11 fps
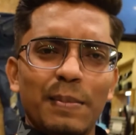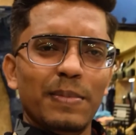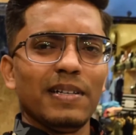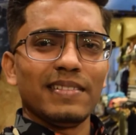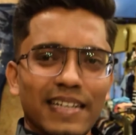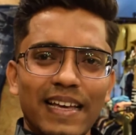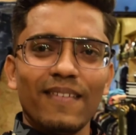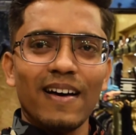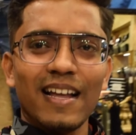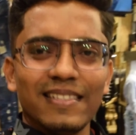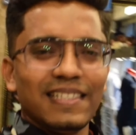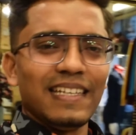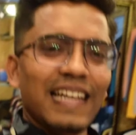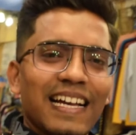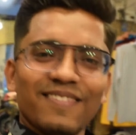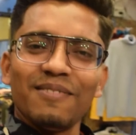बर्थडे वाला सीन
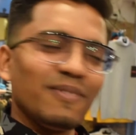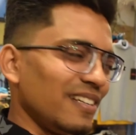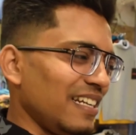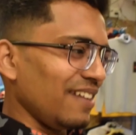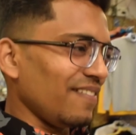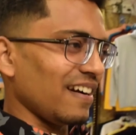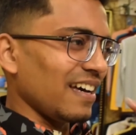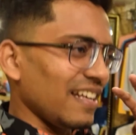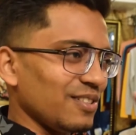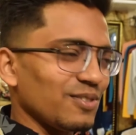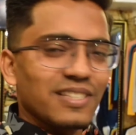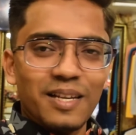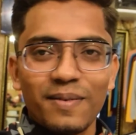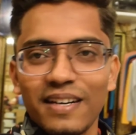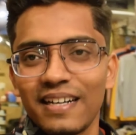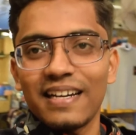एक्चुअल बर्थडे वगैरह तो
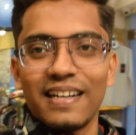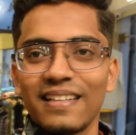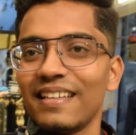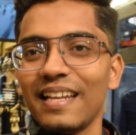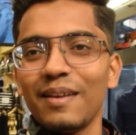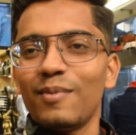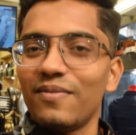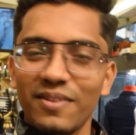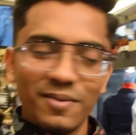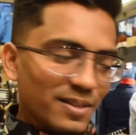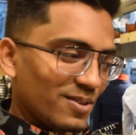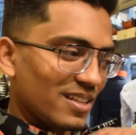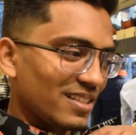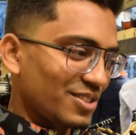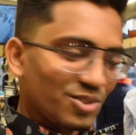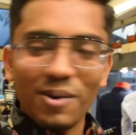सेलिब्रेट करते नहीं बट फिर भी थोड़ा सा
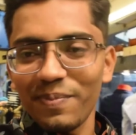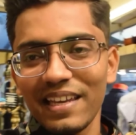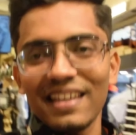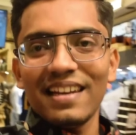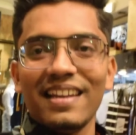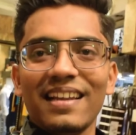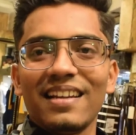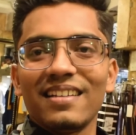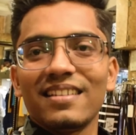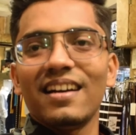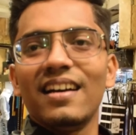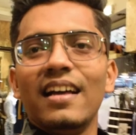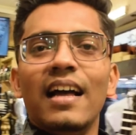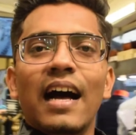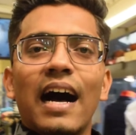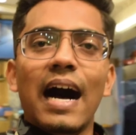शॉपिंग के लिए निकला था
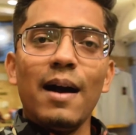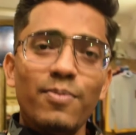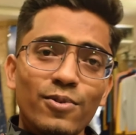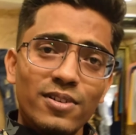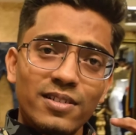आप लोग